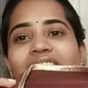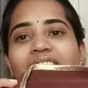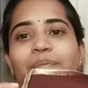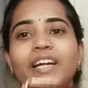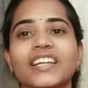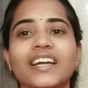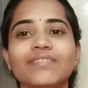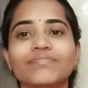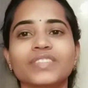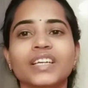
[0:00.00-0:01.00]
అనమాట
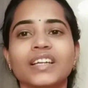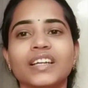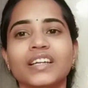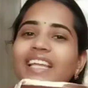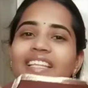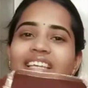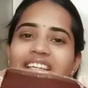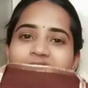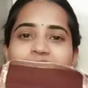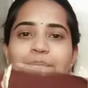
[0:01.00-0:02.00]
అయితే
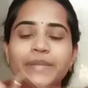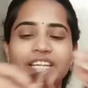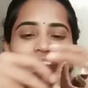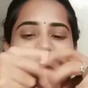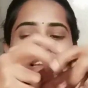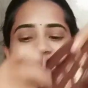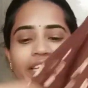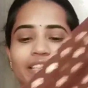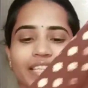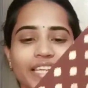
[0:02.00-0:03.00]
క్రేప్ మెటీరియల్ అండి
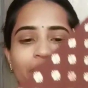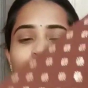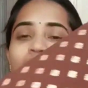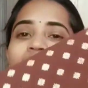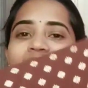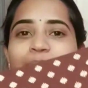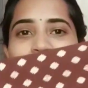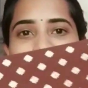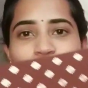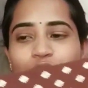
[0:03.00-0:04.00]
దీనికి కూడా త్రీ బై
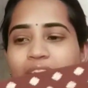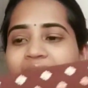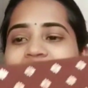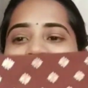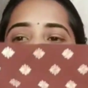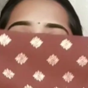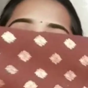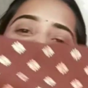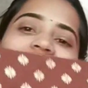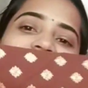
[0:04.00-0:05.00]
ఫోర్త్ హ్యాండ్స్
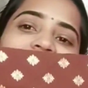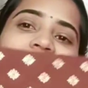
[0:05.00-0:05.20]
అనేది ఇచ్చేసి